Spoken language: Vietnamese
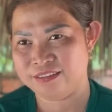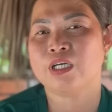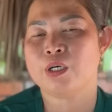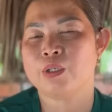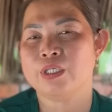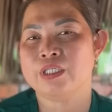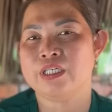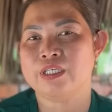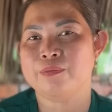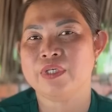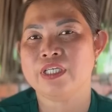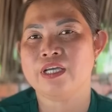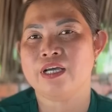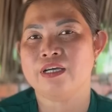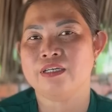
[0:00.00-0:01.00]
thôi thì
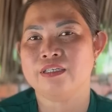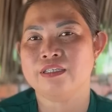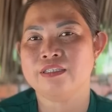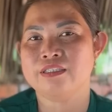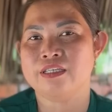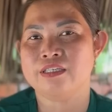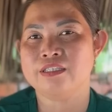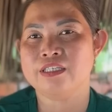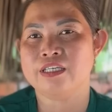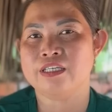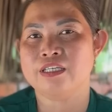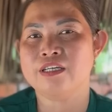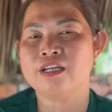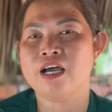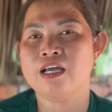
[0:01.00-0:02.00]
bây giờ chuyện gì
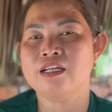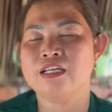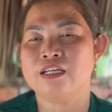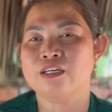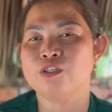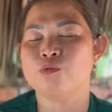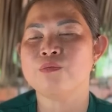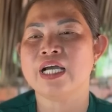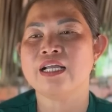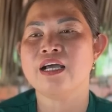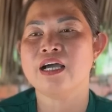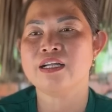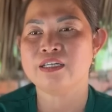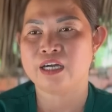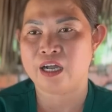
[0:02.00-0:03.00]
nó đến thì nó cũng đã
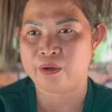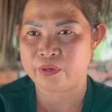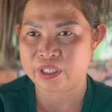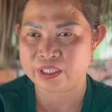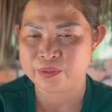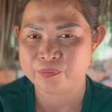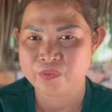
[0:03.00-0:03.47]
đến rồi